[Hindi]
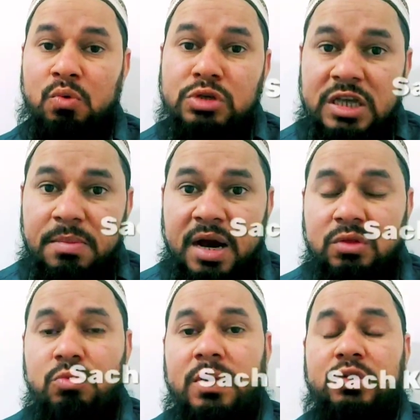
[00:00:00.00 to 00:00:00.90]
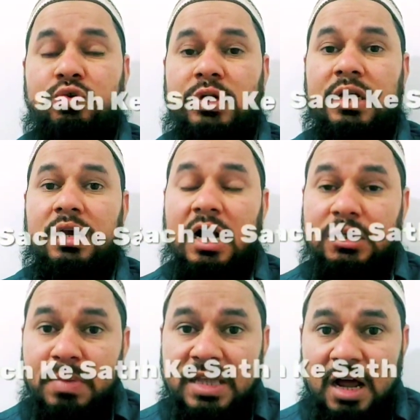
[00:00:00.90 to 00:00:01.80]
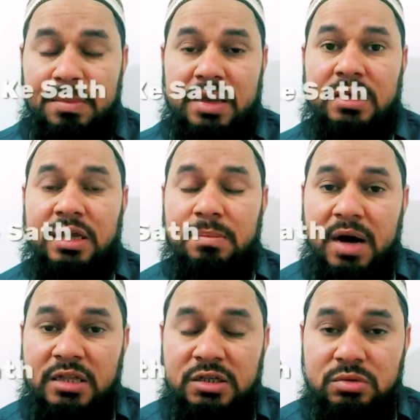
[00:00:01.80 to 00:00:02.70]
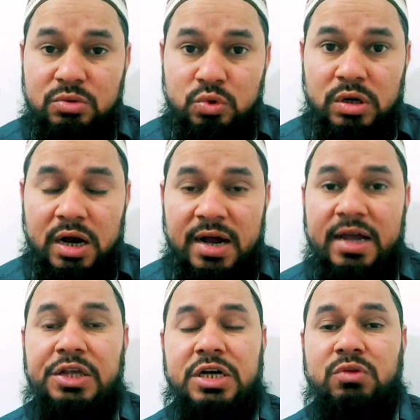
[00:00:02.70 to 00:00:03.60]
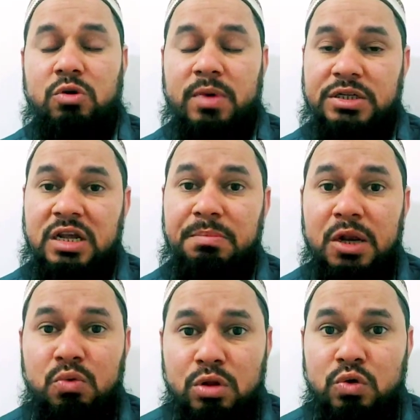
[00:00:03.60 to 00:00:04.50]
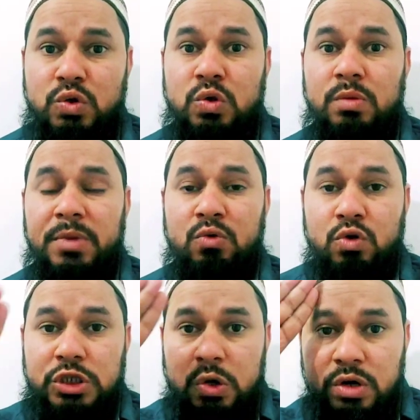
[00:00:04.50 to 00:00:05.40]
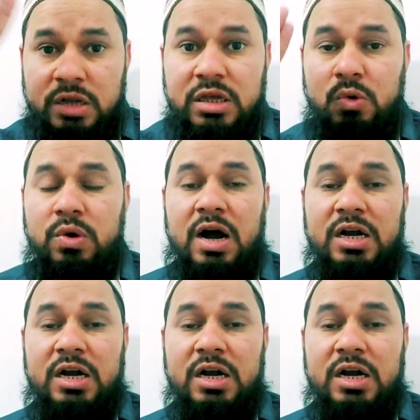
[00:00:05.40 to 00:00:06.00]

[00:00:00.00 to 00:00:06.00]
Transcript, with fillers: उसके बाद तो बात छोड़िए अस्पताल में ये बात जो कहा है निशांत वर्मा जी ने बिल्कुल दोस्तों मैं इनको सैल्यूट करता हूँ